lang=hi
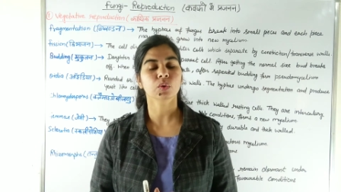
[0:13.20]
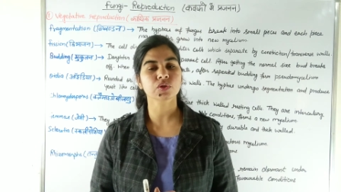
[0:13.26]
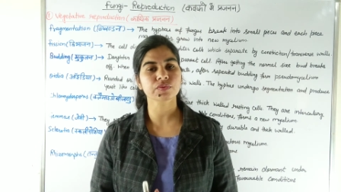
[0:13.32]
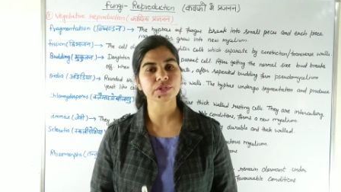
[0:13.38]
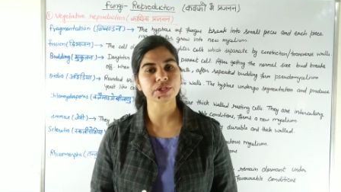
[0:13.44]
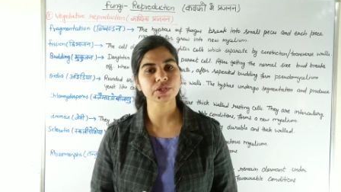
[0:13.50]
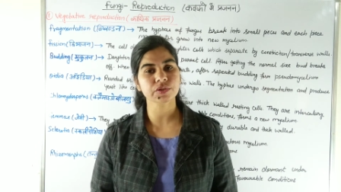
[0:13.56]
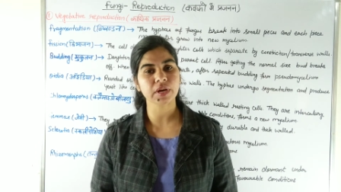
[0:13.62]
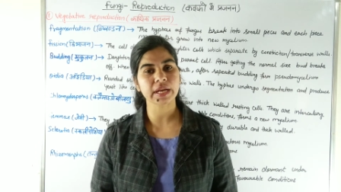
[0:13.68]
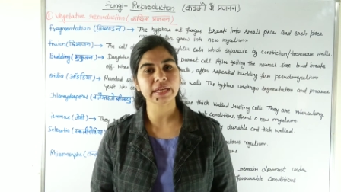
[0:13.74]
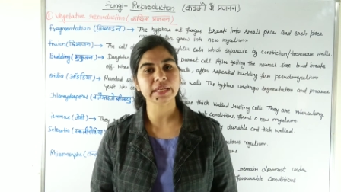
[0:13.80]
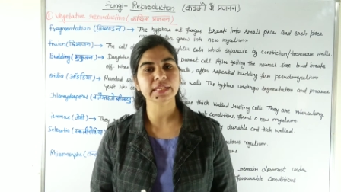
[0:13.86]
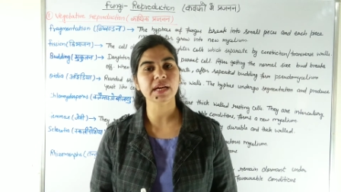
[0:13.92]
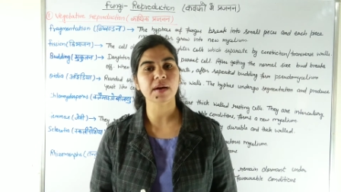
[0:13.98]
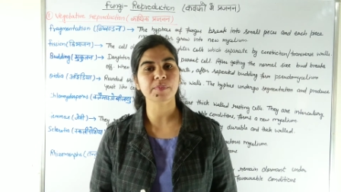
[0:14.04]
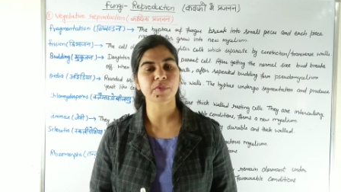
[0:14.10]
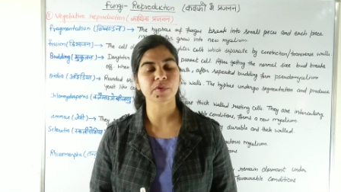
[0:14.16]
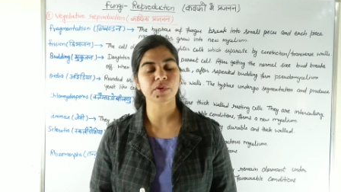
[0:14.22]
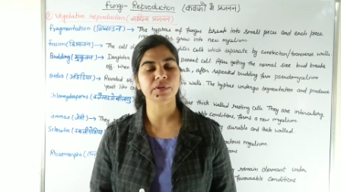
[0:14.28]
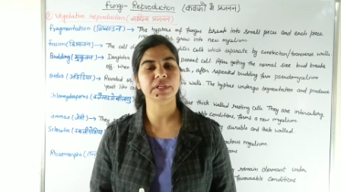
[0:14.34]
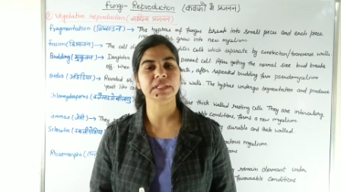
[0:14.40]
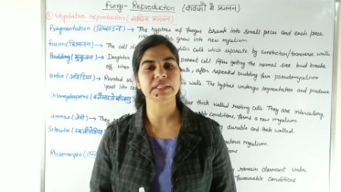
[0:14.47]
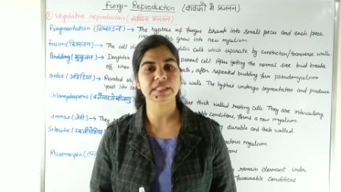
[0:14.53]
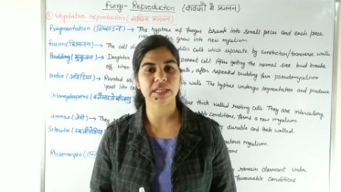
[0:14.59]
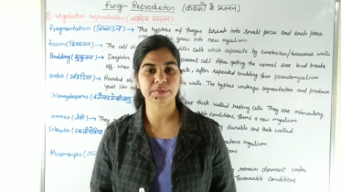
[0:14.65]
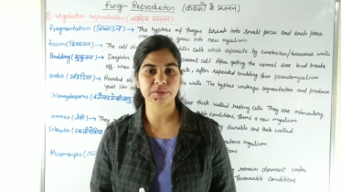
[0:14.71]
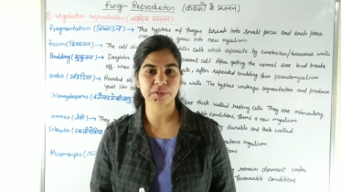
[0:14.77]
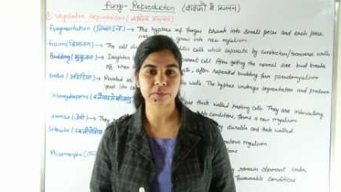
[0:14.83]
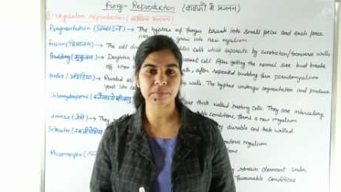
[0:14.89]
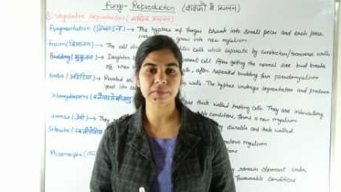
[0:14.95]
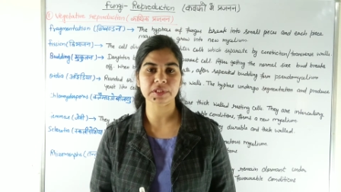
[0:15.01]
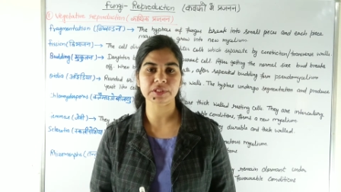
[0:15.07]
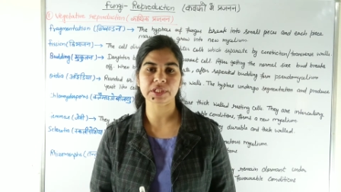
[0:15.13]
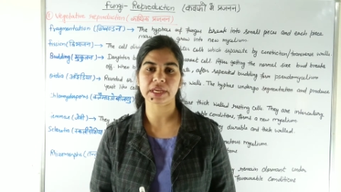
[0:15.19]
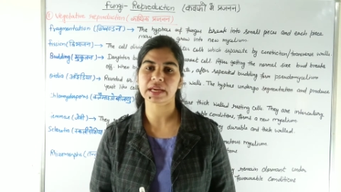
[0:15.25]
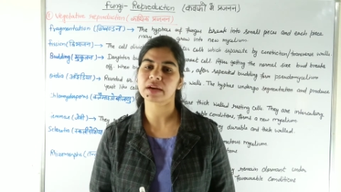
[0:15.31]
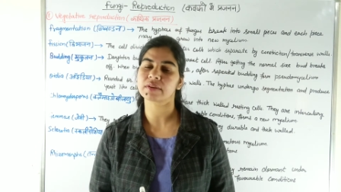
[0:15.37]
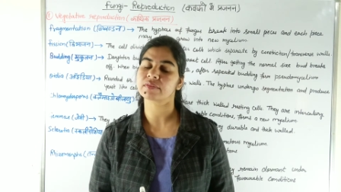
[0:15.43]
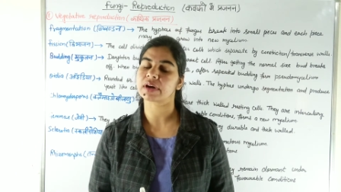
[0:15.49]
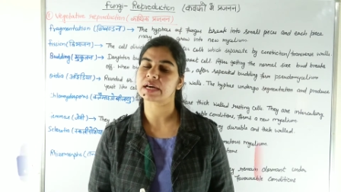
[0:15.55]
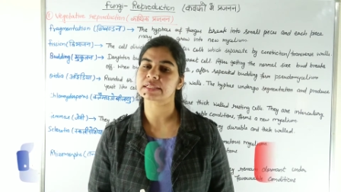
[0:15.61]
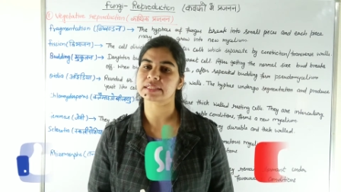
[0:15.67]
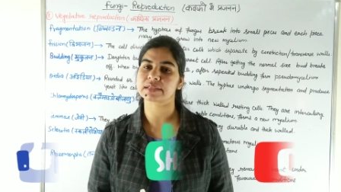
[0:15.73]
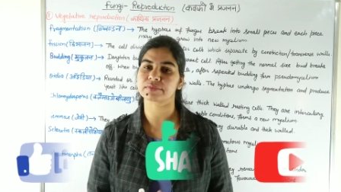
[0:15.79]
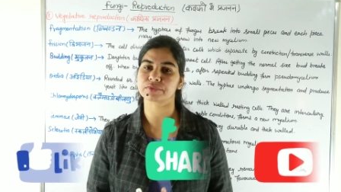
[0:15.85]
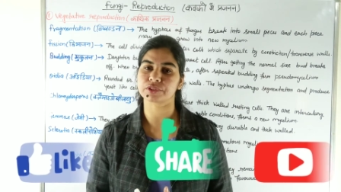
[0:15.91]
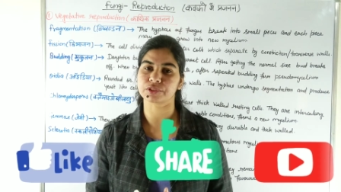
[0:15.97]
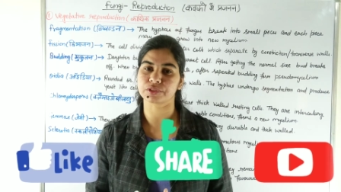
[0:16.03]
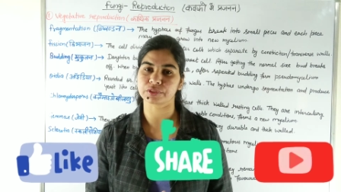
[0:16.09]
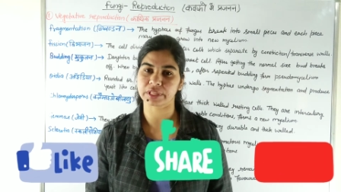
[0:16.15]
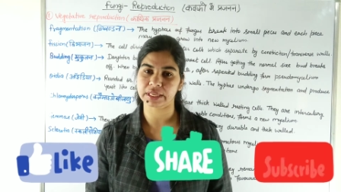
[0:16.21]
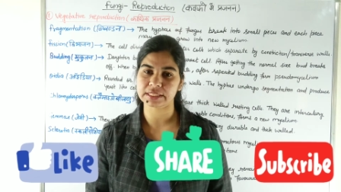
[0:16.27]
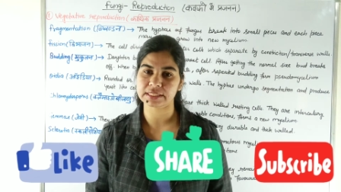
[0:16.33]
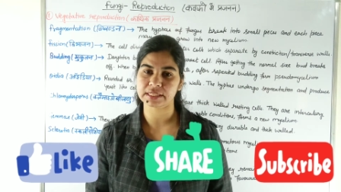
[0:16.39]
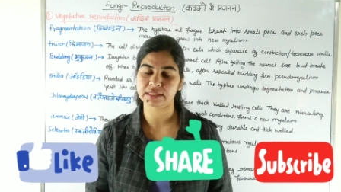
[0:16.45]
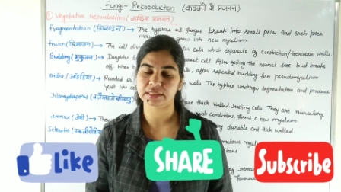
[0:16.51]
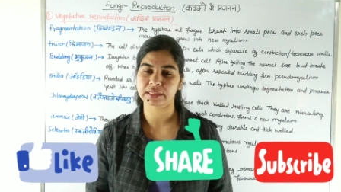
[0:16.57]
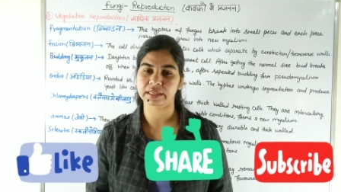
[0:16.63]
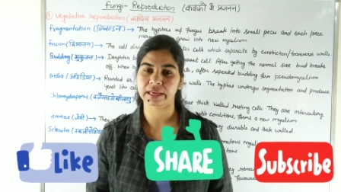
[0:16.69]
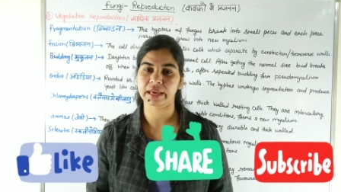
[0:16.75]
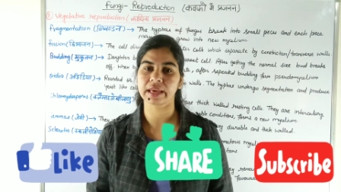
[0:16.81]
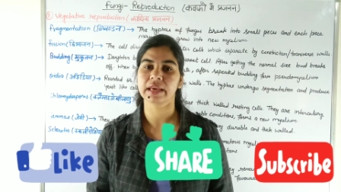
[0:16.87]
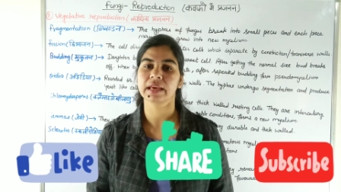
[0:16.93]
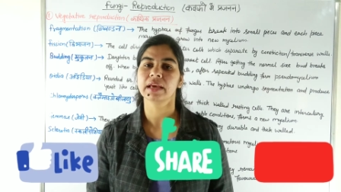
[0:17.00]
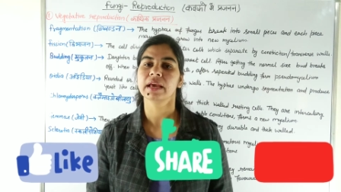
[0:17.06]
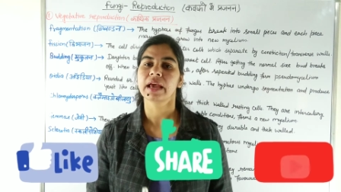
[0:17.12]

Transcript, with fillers: उस वीडियो का लिंक आपको डिस्क्रिप्शन में मिल जाएगा वहां से वीडियो देख सकते हैं